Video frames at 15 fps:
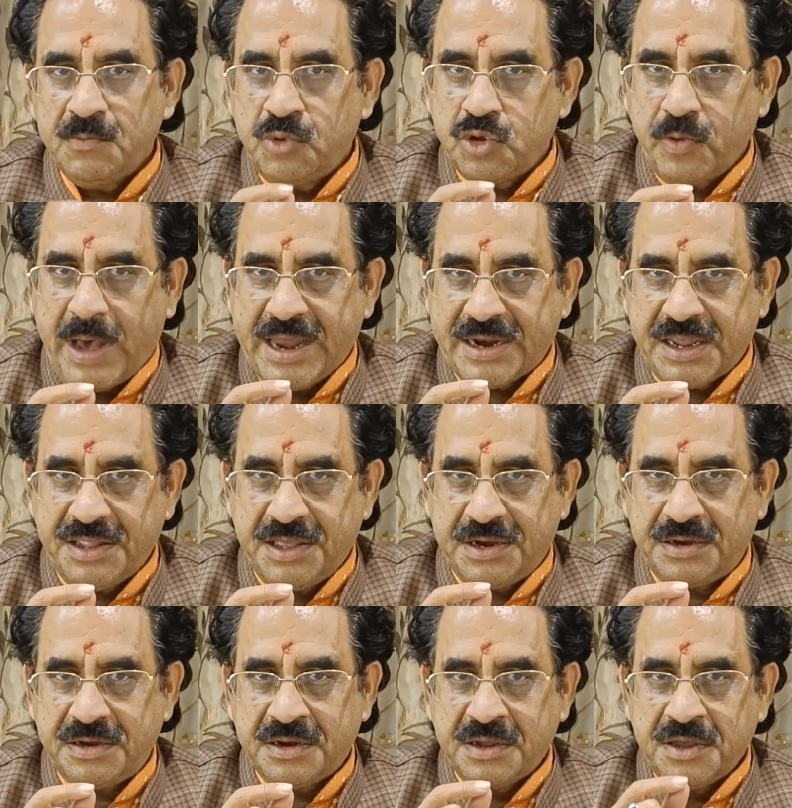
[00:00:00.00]
बुधवार के
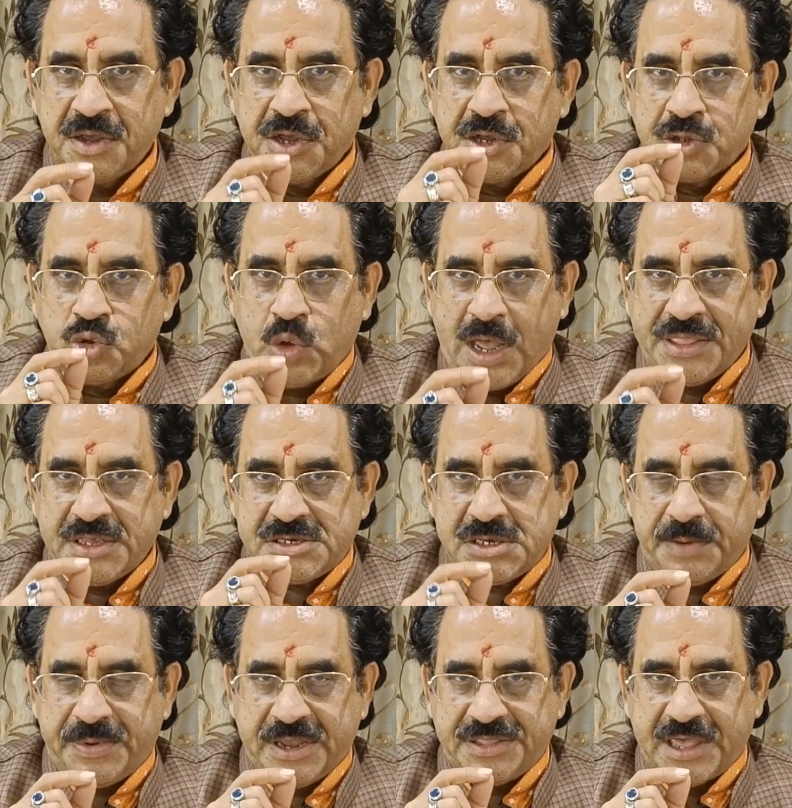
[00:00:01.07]
दिन
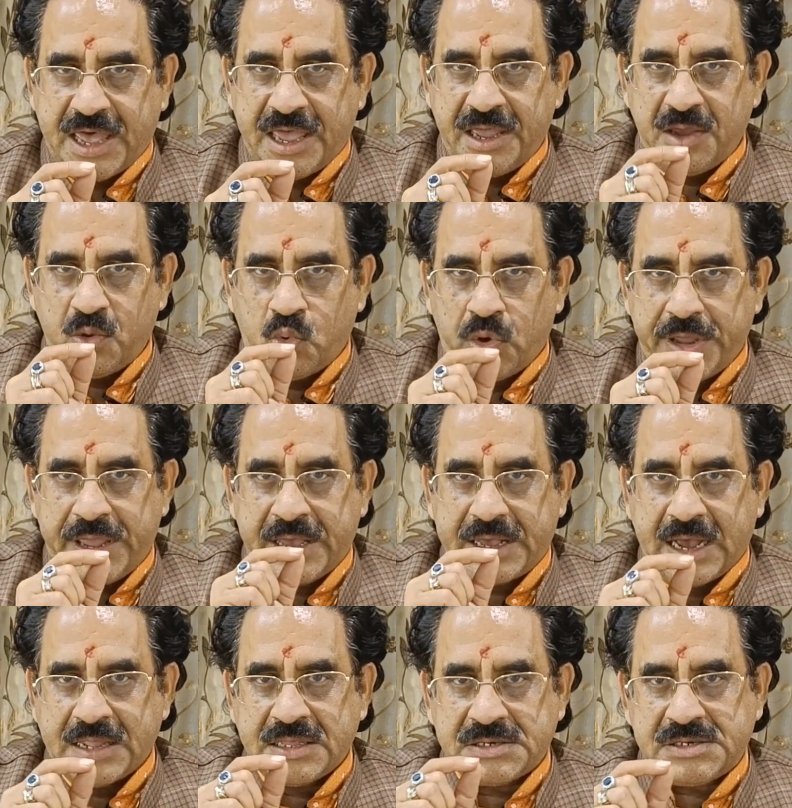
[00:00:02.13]
द्वादशी भेदाए वो
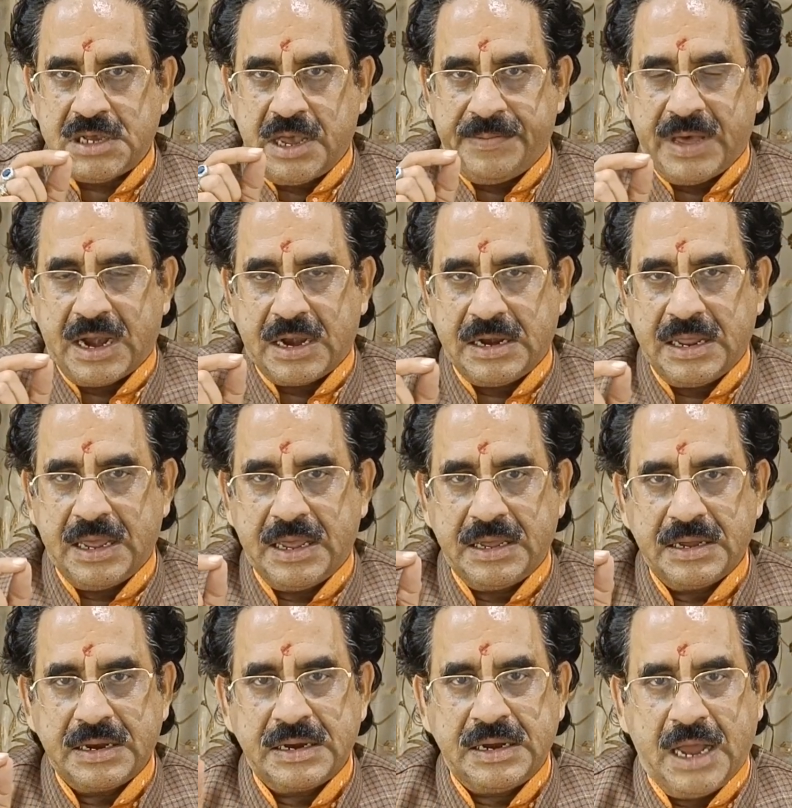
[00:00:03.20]
एकादशी हमारे लिए
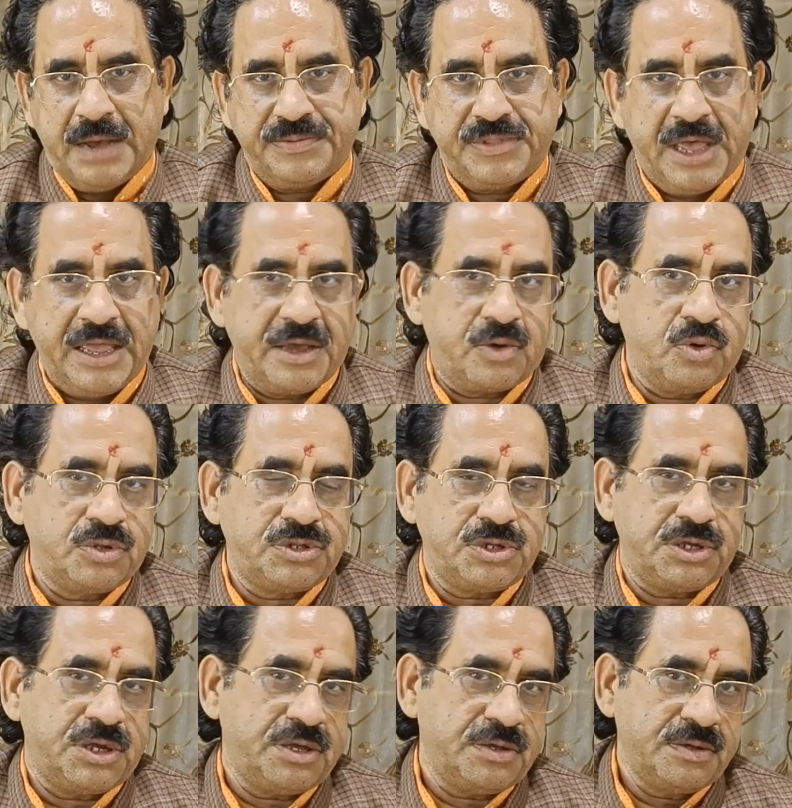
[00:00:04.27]
लाभदायक
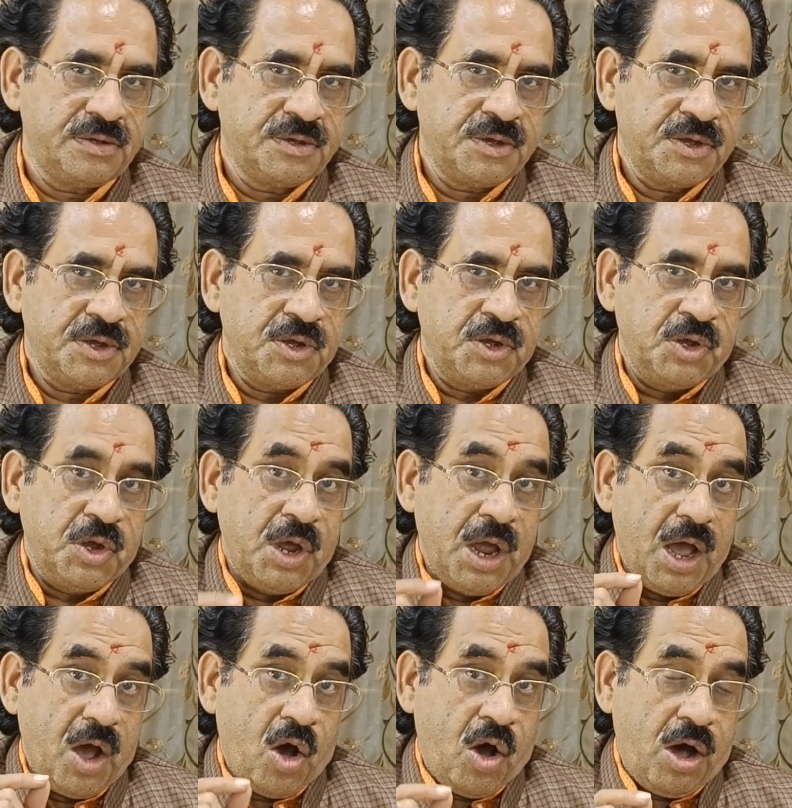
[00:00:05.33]
होती है
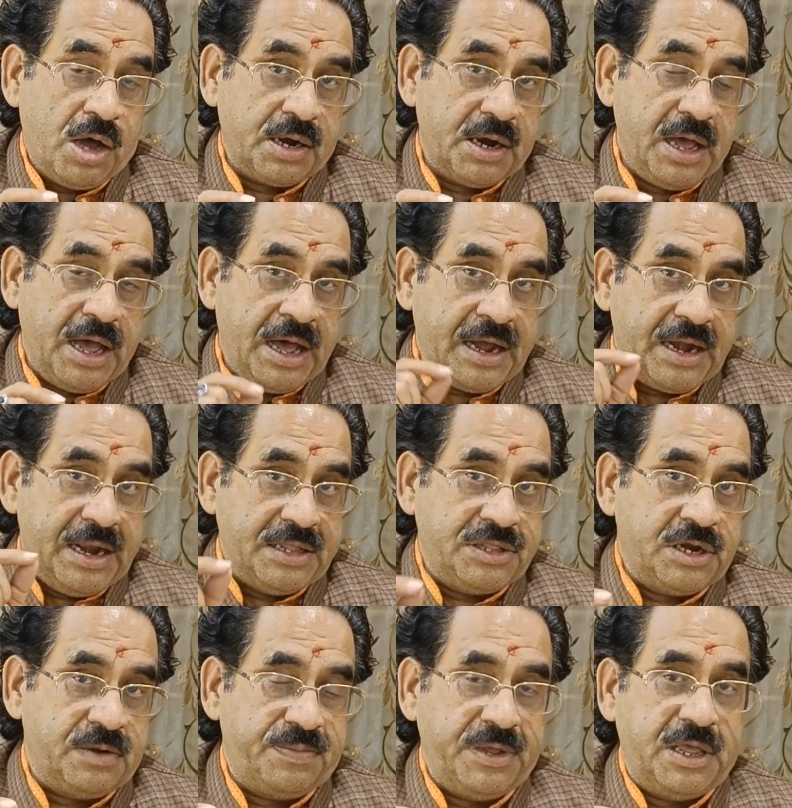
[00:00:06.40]
और अगले
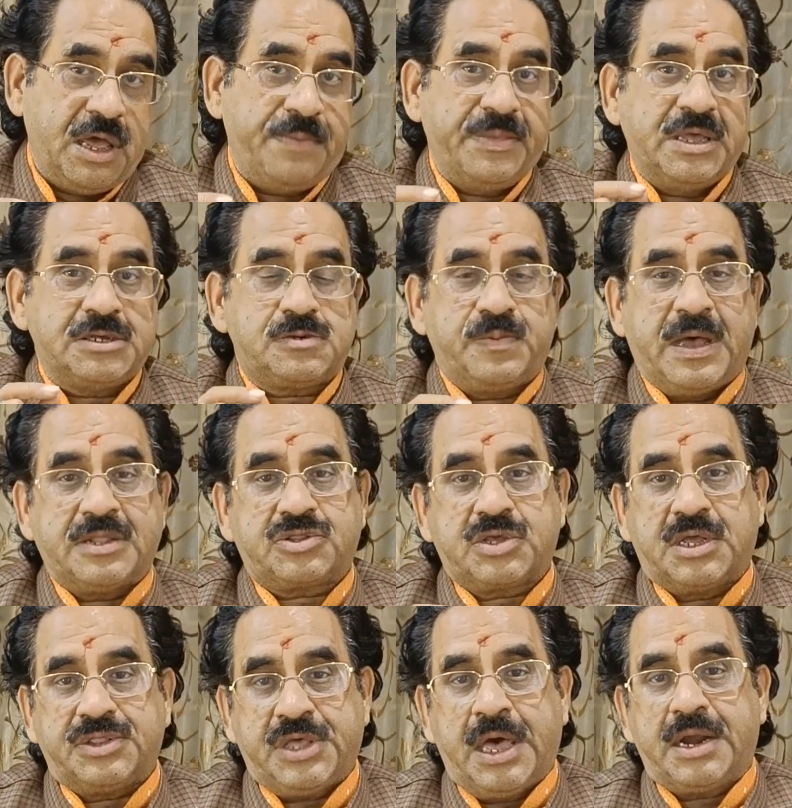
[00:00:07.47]
दिन भी हमें इस बात
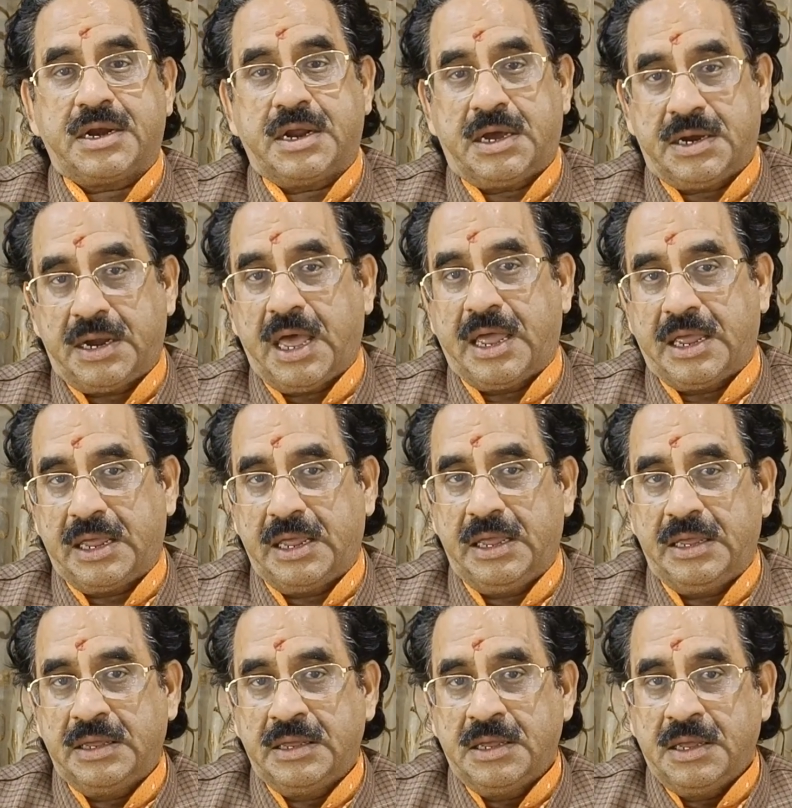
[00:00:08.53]
का ध्यान रखना है
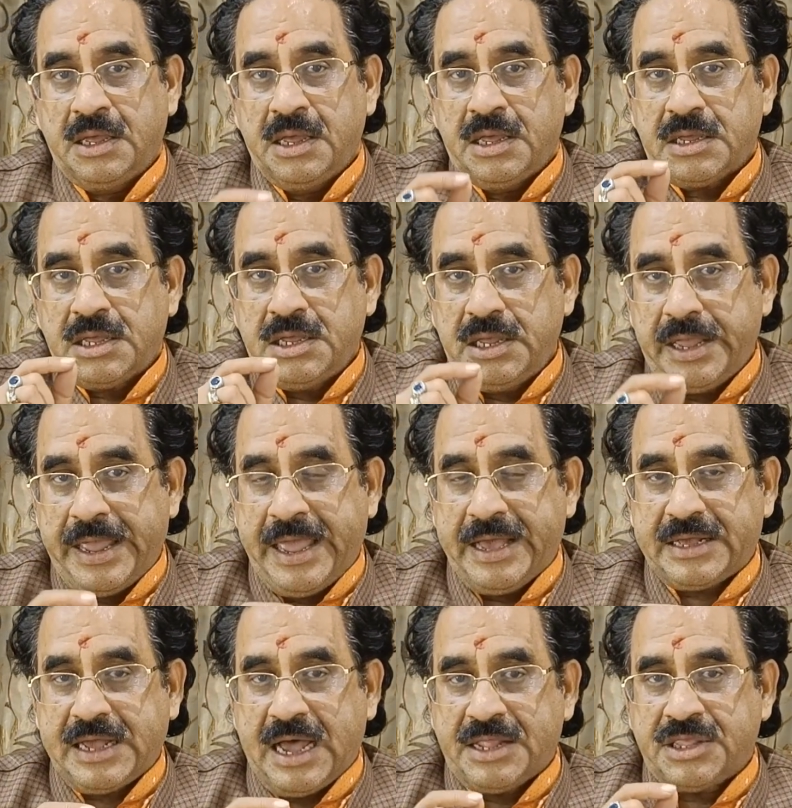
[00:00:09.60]
कि
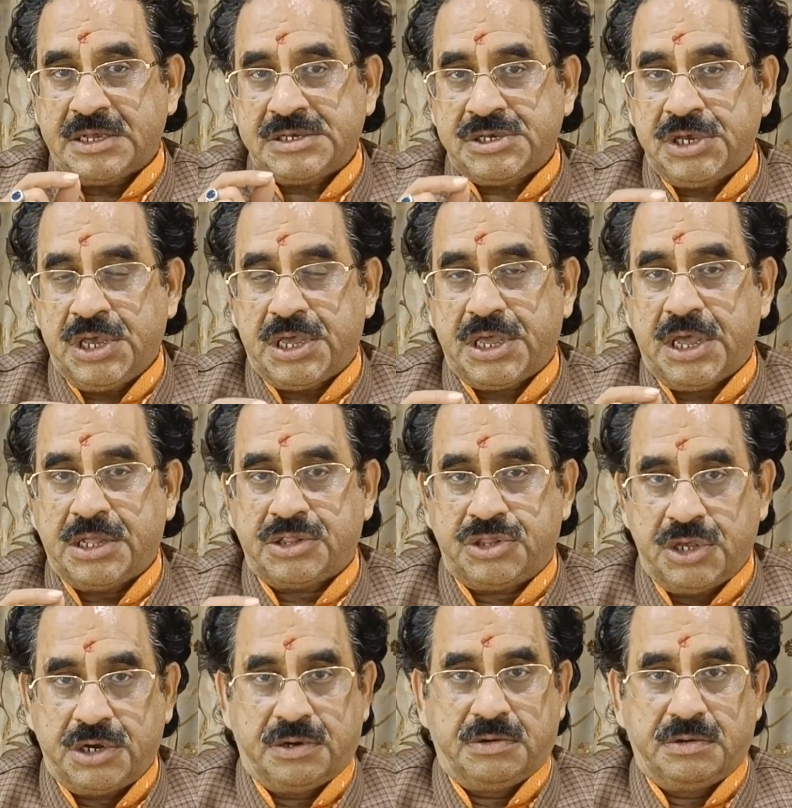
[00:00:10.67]
एकादशी के
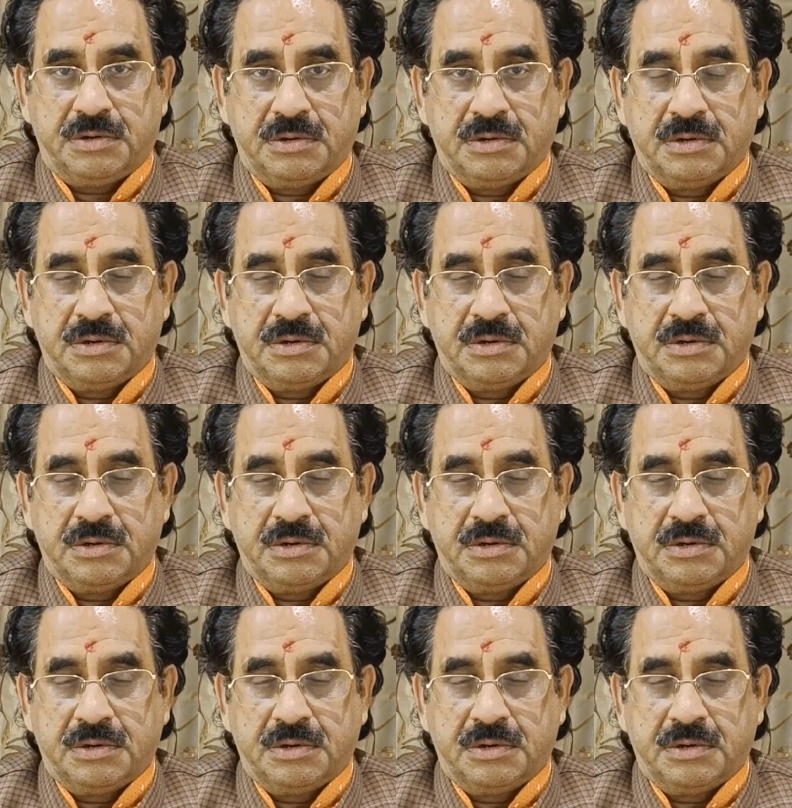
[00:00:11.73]
दिन